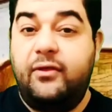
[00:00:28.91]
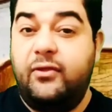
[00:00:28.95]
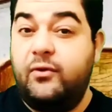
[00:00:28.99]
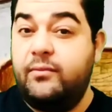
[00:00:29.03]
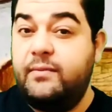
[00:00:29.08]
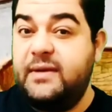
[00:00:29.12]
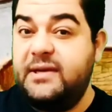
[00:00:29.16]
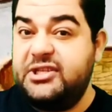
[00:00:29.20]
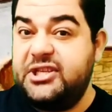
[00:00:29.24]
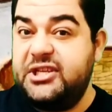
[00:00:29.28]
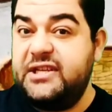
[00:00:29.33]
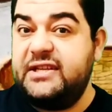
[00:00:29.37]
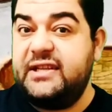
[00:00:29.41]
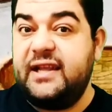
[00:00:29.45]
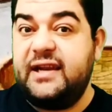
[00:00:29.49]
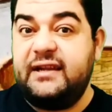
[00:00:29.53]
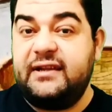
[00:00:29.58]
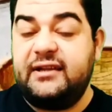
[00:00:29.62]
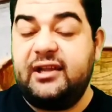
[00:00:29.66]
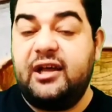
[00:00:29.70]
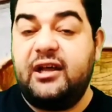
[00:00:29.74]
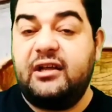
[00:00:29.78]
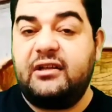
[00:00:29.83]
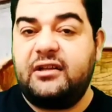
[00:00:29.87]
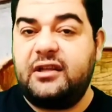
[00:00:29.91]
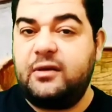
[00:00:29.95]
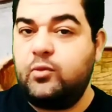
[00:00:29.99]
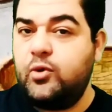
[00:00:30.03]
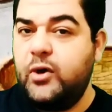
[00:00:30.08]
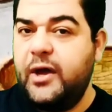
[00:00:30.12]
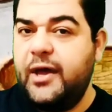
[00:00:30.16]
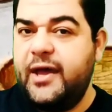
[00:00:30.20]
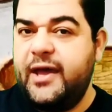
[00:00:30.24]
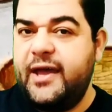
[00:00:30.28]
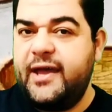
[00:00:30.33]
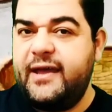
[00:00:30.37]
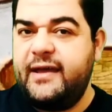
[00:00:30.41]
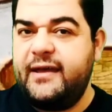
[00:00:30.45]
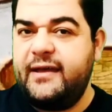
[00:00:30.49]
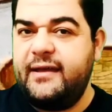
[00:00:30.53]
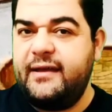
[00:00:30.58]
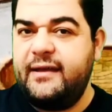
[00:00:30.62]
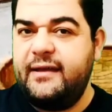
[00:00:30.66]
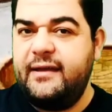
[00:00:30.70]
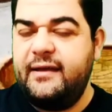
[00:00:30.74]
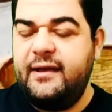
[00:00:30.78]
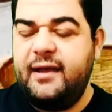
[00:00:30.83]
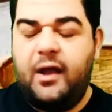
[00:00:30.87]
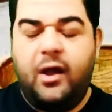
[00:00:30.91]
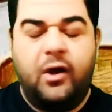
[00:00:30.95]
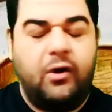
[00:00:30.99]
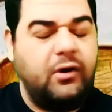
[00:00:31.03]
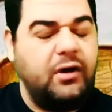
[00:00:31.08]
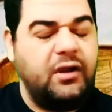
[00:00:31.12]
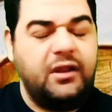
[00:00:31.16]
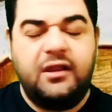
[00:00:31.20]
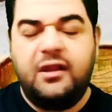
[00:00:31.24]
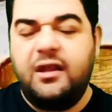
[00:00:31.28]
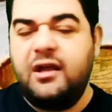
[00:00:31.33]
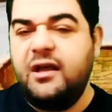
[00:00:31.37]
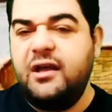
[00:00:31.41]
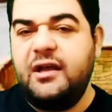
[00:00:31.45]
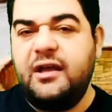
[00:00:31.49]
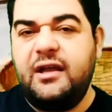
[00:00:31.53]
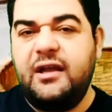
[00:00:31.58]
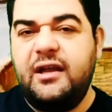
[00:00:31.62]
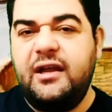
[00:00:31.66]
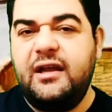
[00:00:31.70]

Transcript: ثم جئت لتخطبها والله